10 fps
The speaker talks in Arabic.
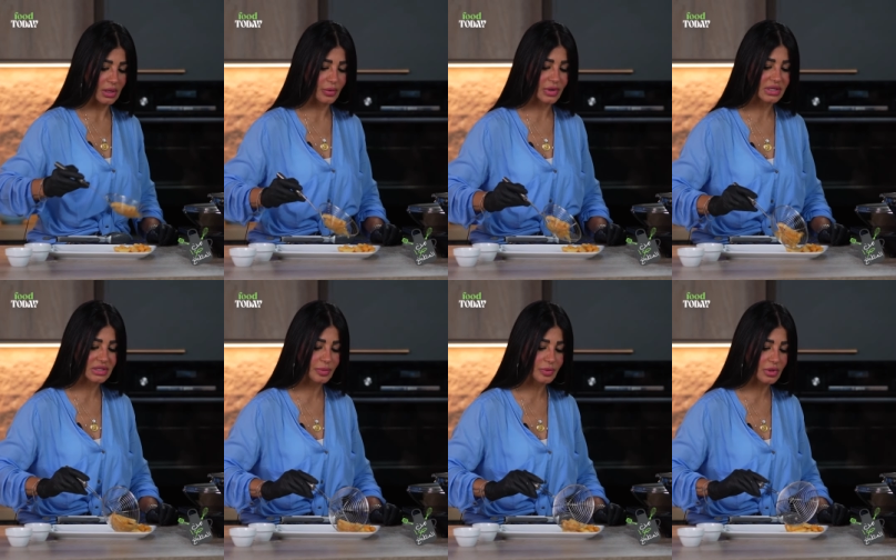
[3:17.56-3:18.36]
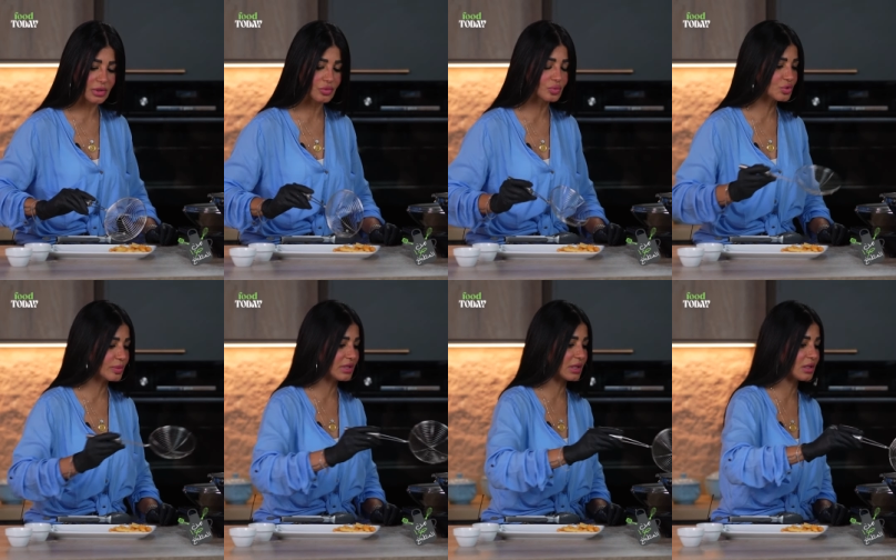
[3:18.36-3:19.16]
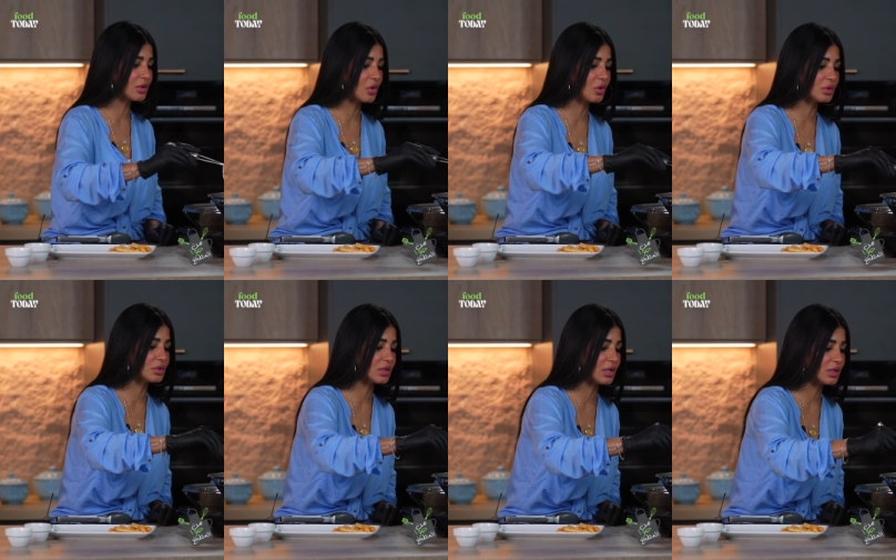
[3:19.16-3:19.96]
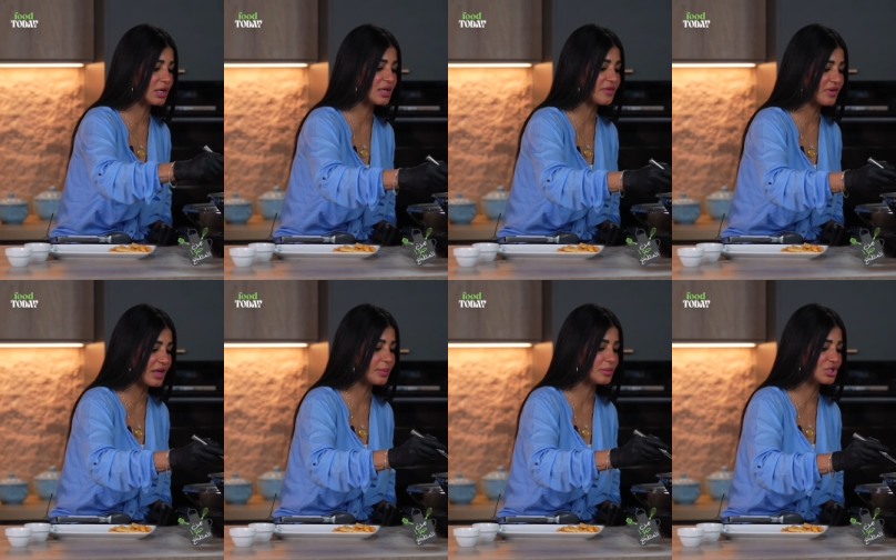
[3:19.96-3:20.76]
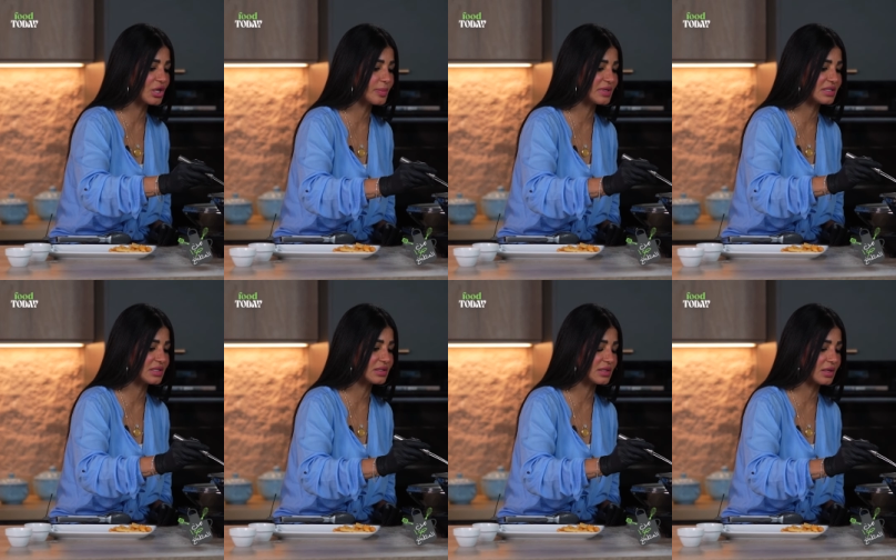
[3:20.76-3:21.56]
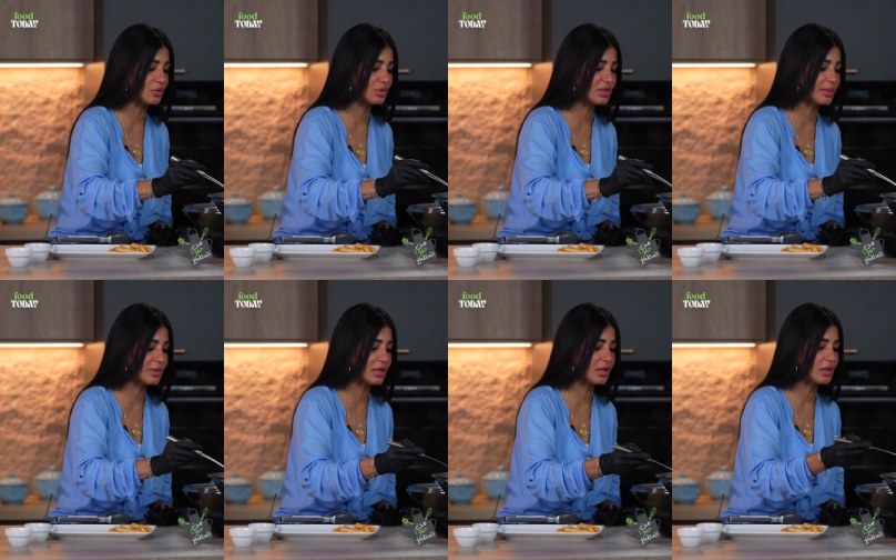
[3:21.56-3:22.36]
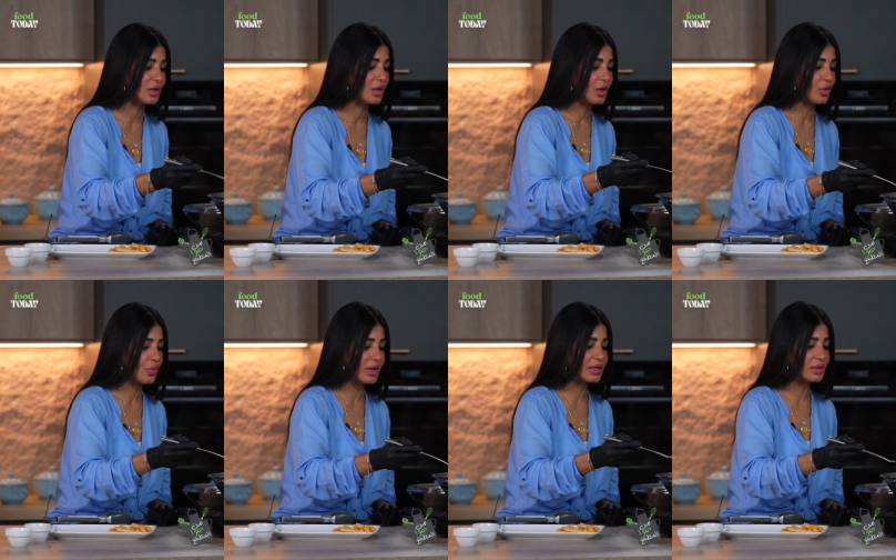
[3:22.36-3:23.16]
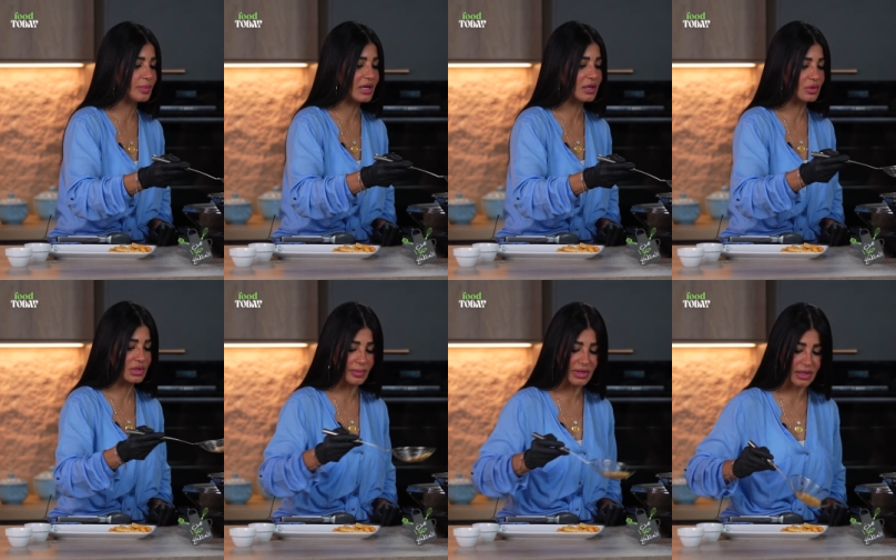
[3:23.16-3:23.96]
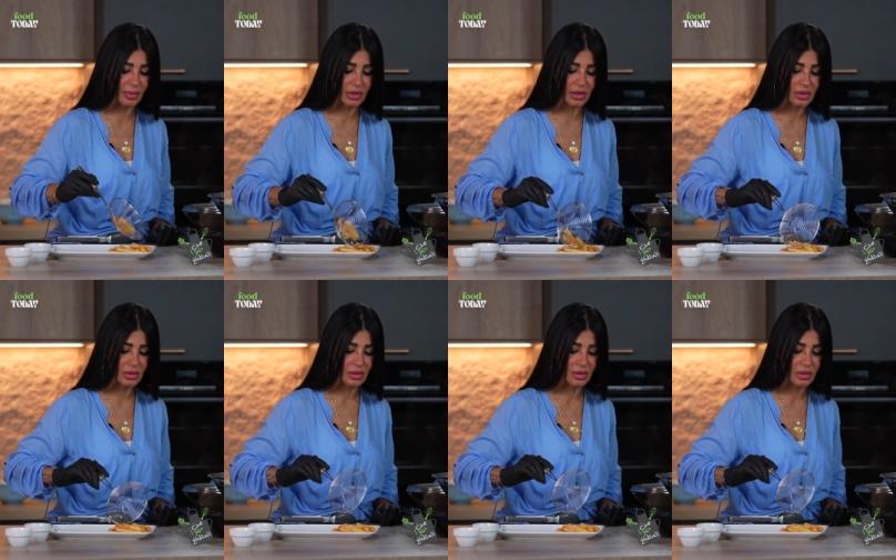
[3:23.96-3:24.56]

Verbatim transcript: اواني زفتر انتوا مش محتاجين خالص لان هي فعلا مش شاربه زيت يعني قدامي اهي واكيد باينه قدام الكاميرا